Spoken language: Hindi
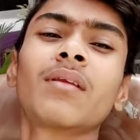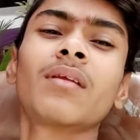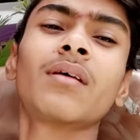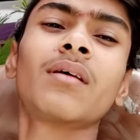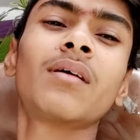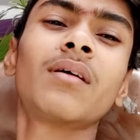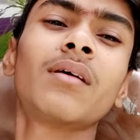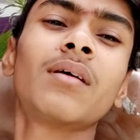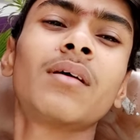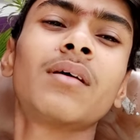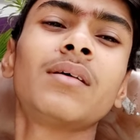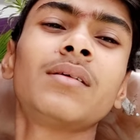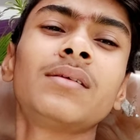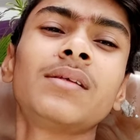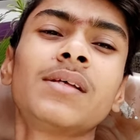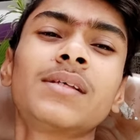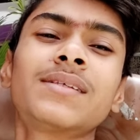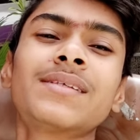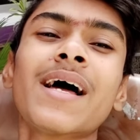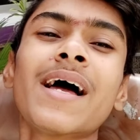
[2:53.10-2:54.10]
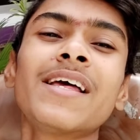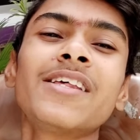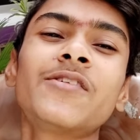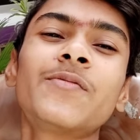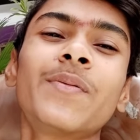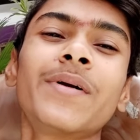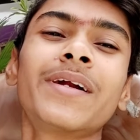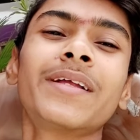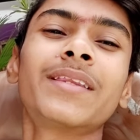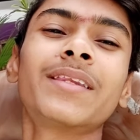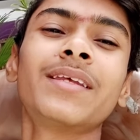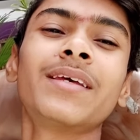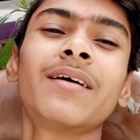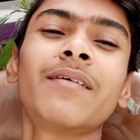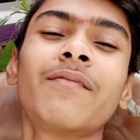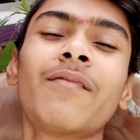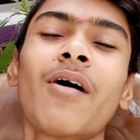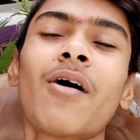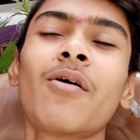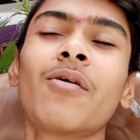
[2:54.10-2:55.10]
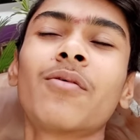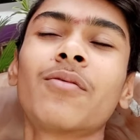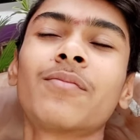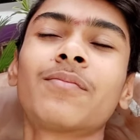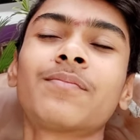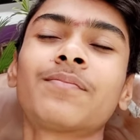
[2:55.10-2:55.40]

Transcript: पढ़ती हूँ ये साइंस पढ़ती है वाह